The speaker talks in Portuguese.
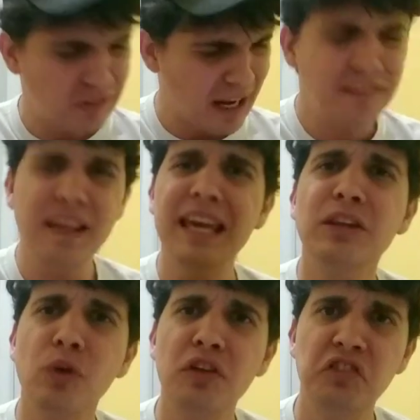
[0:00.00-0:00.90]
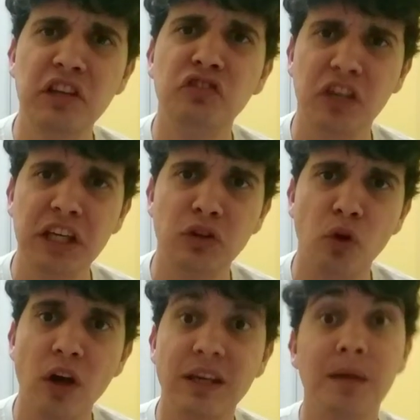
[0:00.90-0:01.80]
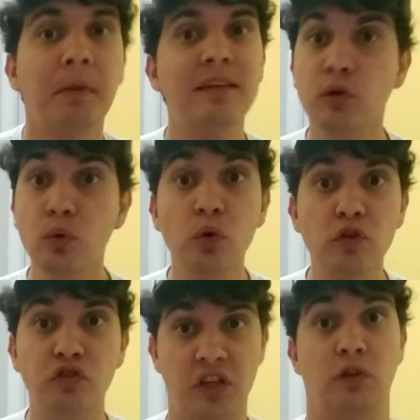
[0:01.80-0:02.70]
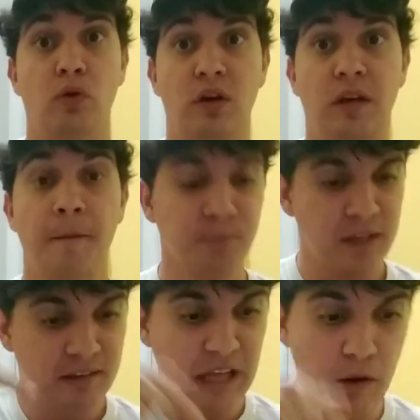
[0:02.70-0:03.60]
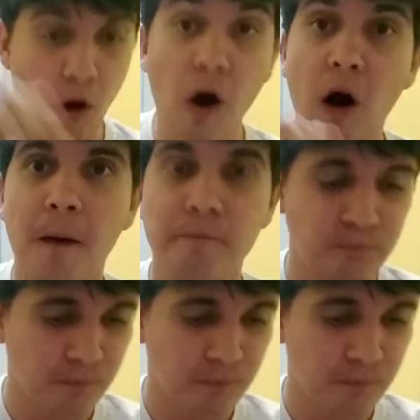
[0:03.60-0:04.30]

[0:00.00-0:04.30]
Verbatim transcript: traz seguidores de TikTok, mas eu não uso TikTok. Então, ó,